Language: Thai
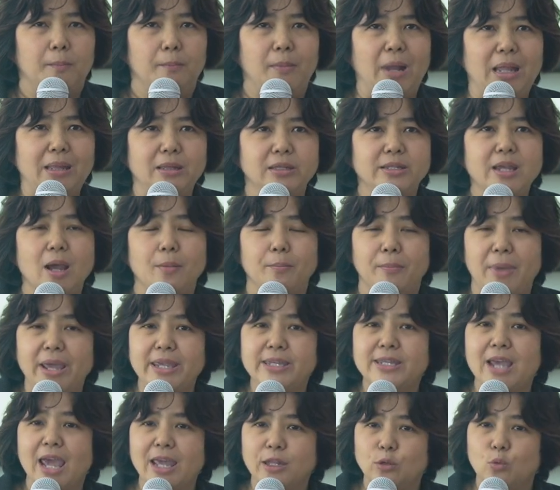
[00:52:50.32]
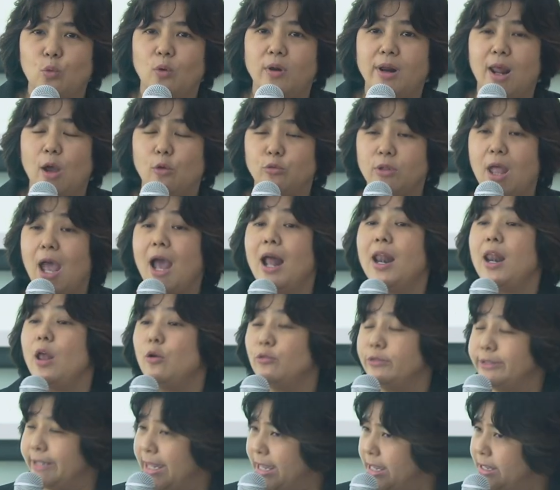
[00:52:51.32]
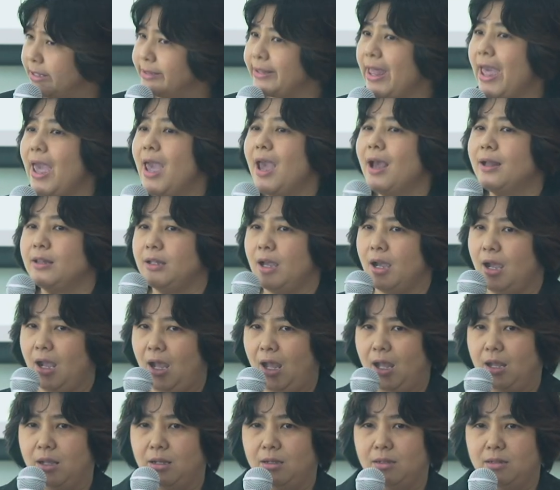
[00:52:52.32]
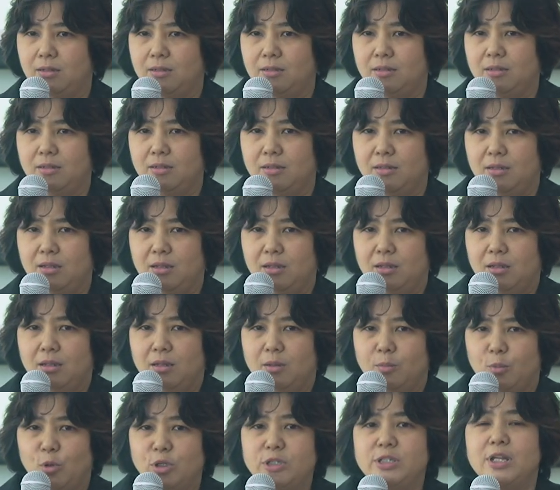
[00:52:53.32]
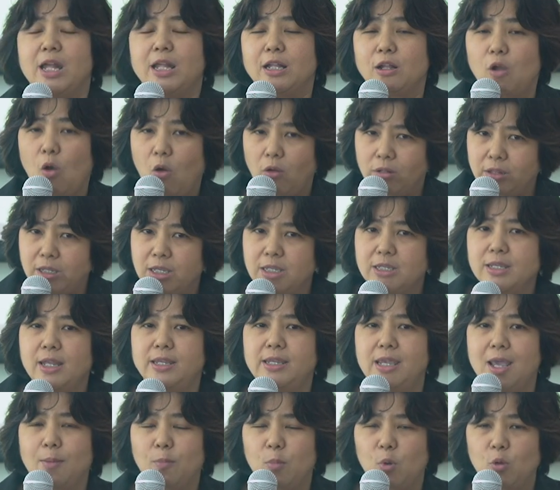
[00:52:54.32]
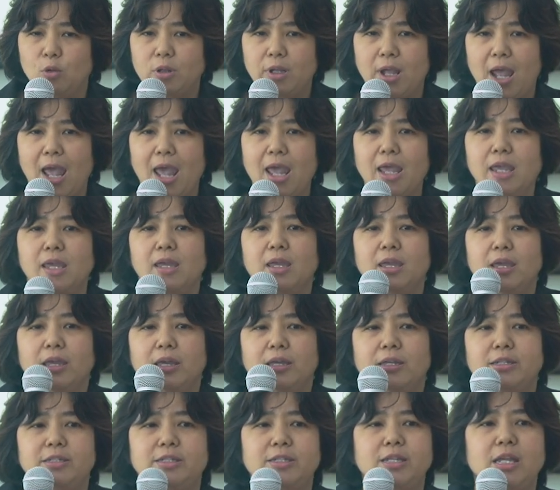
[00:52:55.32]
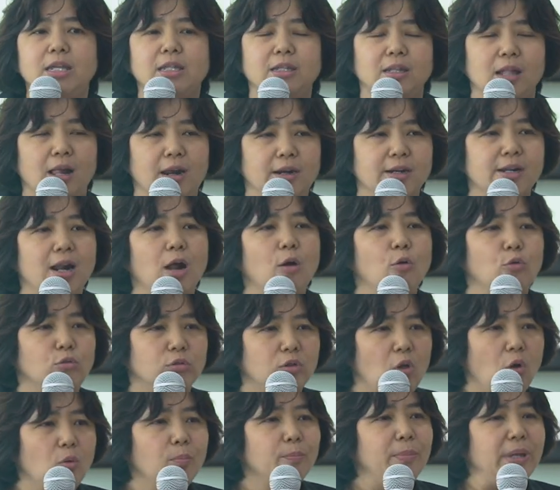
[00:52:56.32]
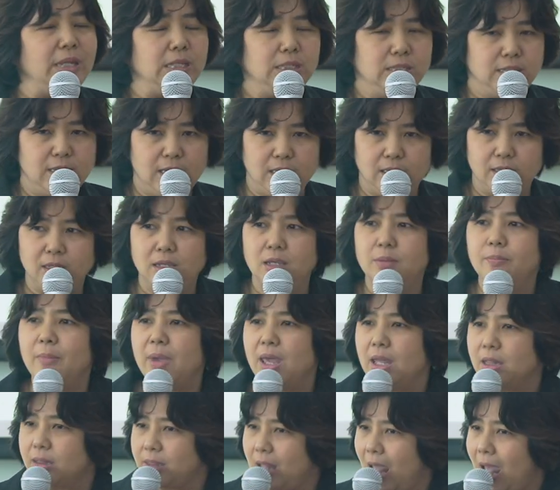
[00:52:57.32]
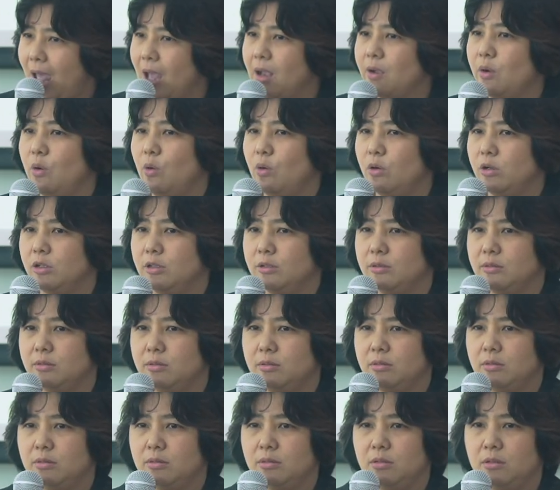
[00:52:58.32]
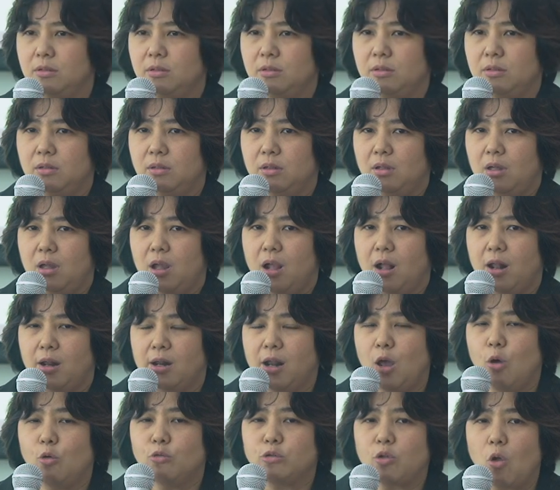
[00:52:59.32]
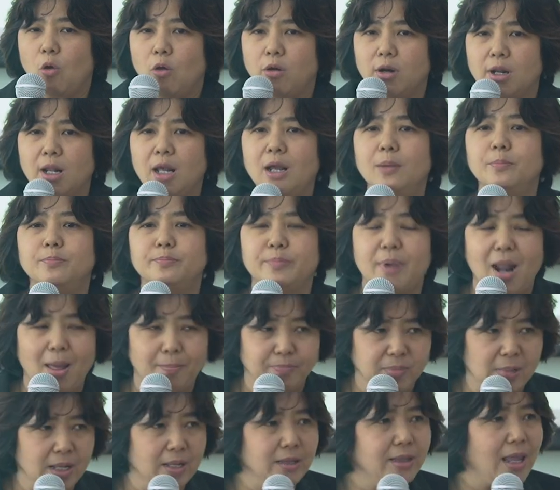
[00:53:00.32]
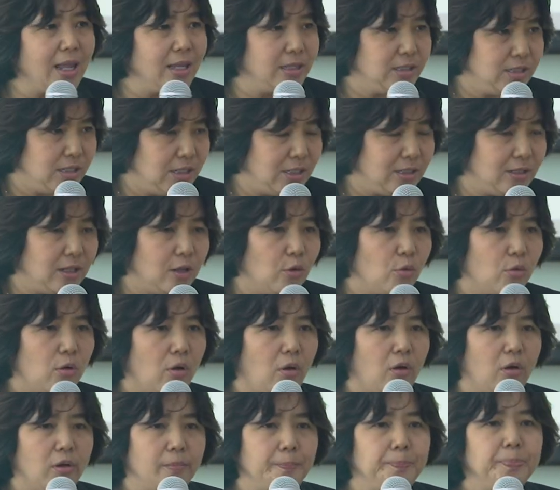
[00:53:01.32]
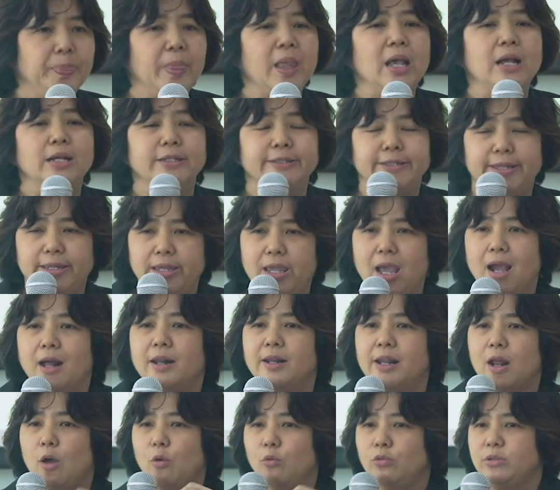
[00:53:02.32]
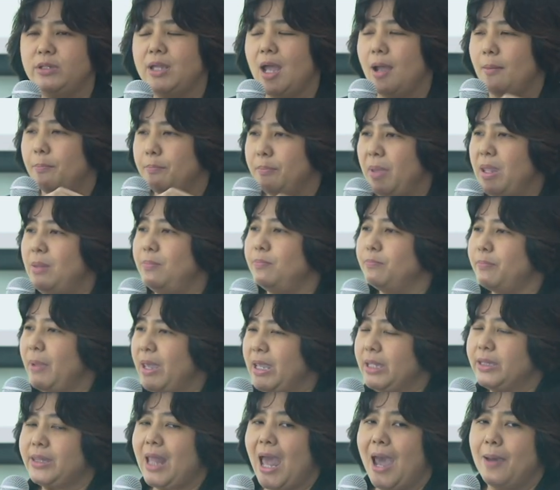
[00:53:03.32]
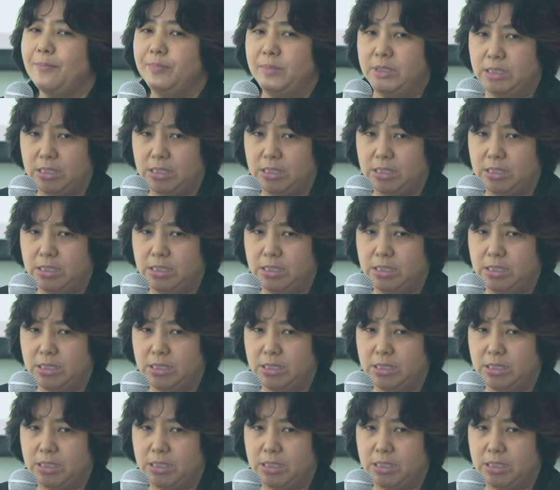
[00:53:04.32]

มันจะไม่ใช่ตัวเราถ้าเราเสแสร้งนะคะเพราะฉะนั้นก่อนที่จะเยี่ยมคนไข้จิตเราต้องเป็นจิตที่เมตตาก่อนเราต้องเริ่มปรับตั้งแต่จิตเราก่อนเสียงเราจะเป็นไปตาม